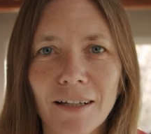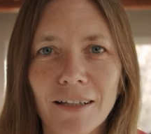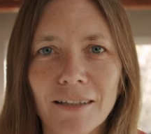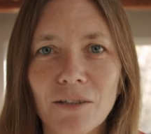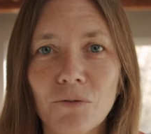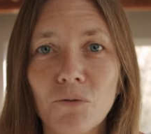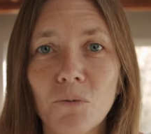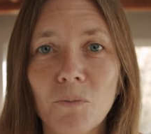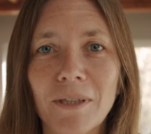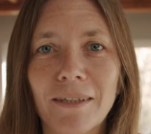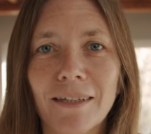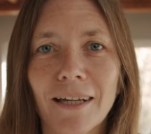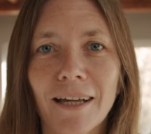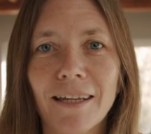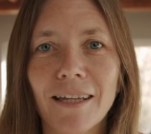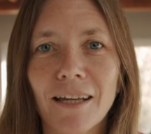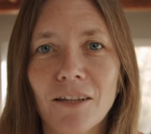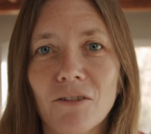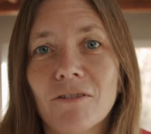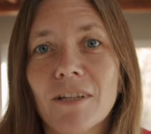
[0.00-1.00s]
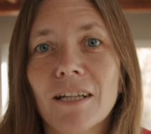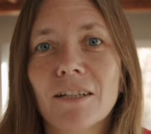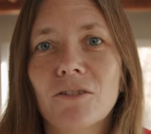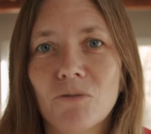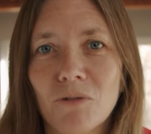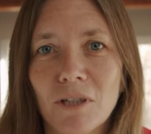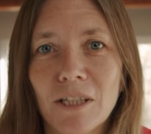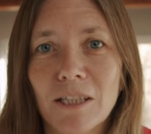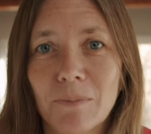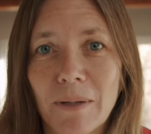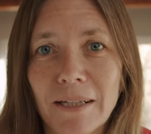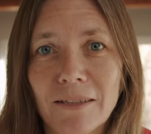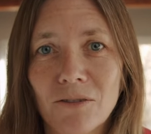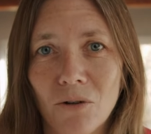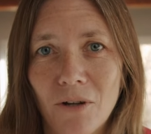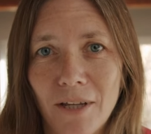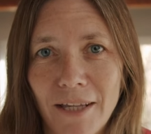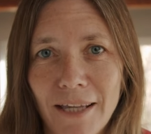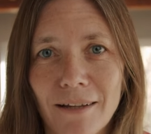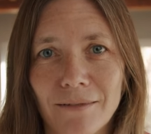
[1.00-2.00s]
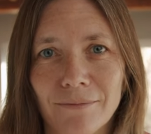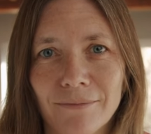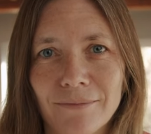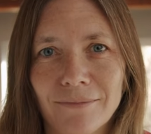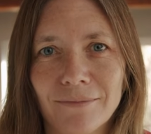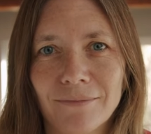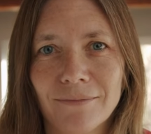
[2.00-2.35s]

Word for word: Si vous mettez rien en action, il ne se passe rien.